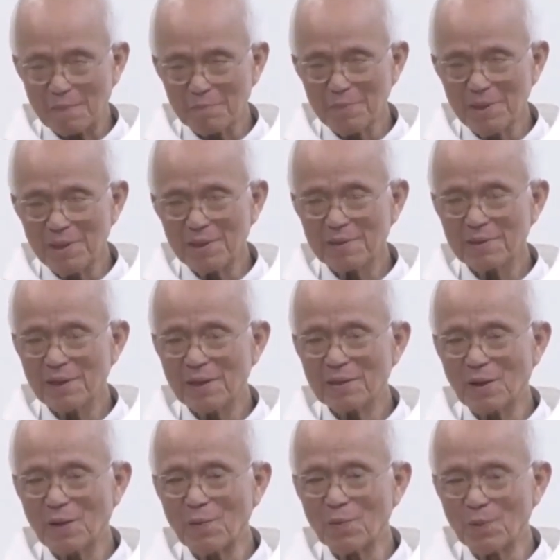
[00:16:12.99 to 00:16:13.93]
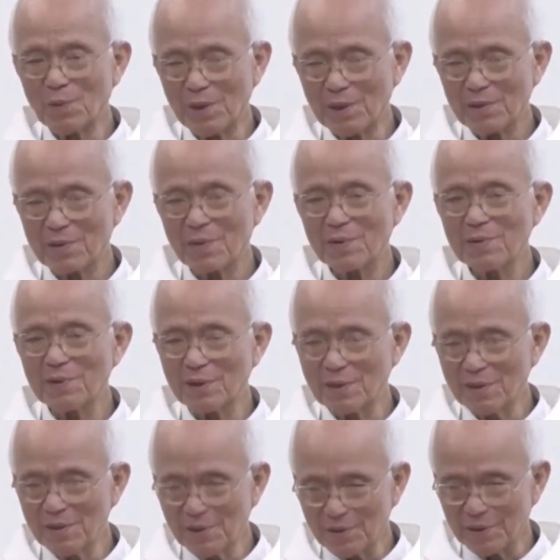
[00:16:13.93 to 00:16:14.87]
biệt để cầu nguyện cho những
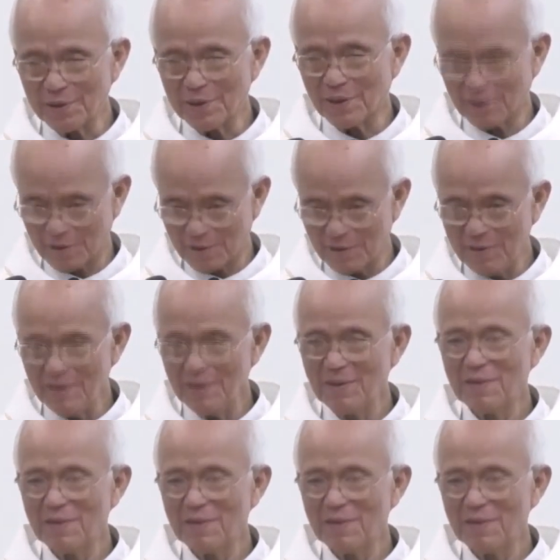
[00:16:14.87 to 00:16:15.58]
người nữ